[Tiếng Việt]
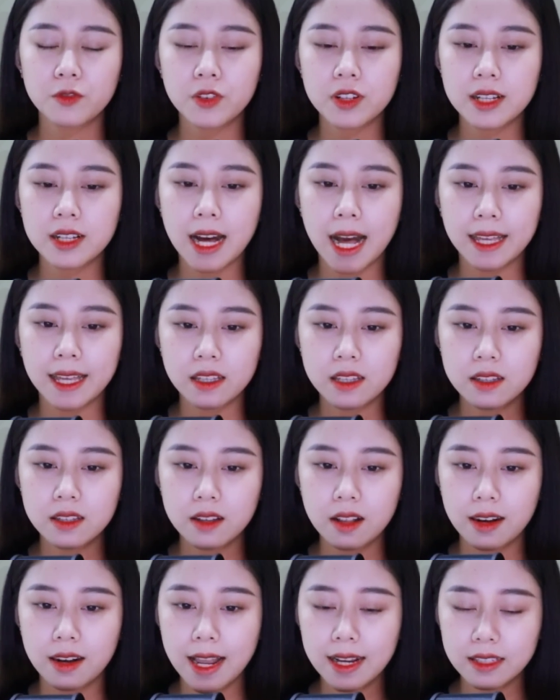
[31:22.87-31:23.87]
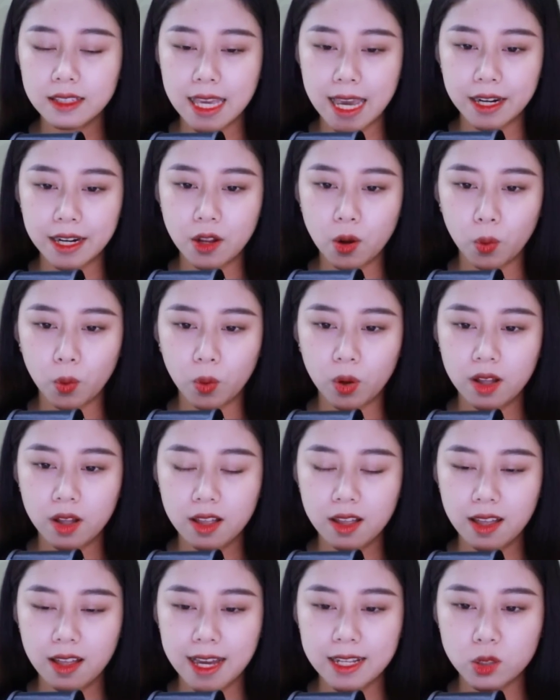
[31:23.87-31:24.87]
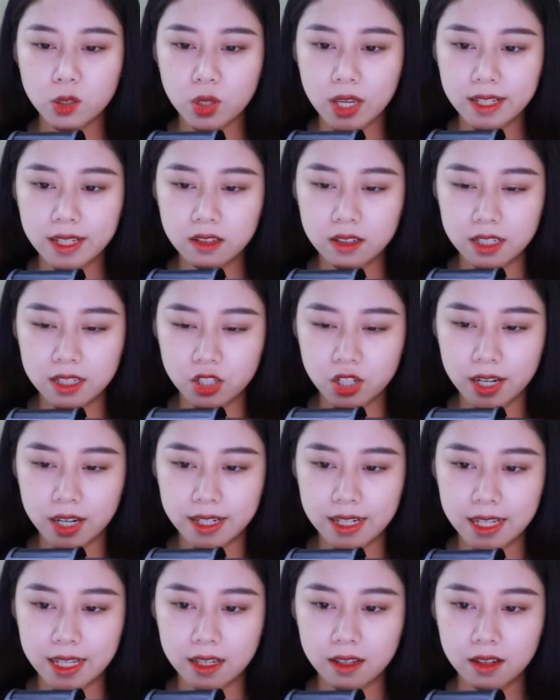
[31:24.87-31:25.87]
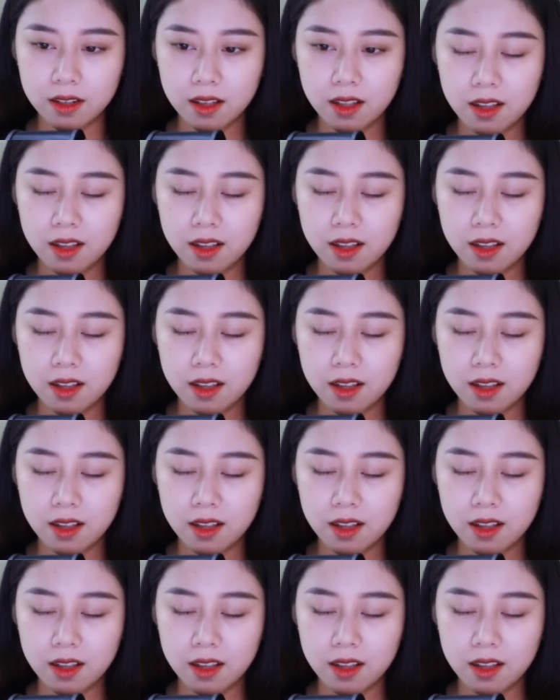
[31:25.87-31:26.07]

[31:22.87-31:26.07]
Vương Khải lắc nhẹ đầu Anh xoay người rời đi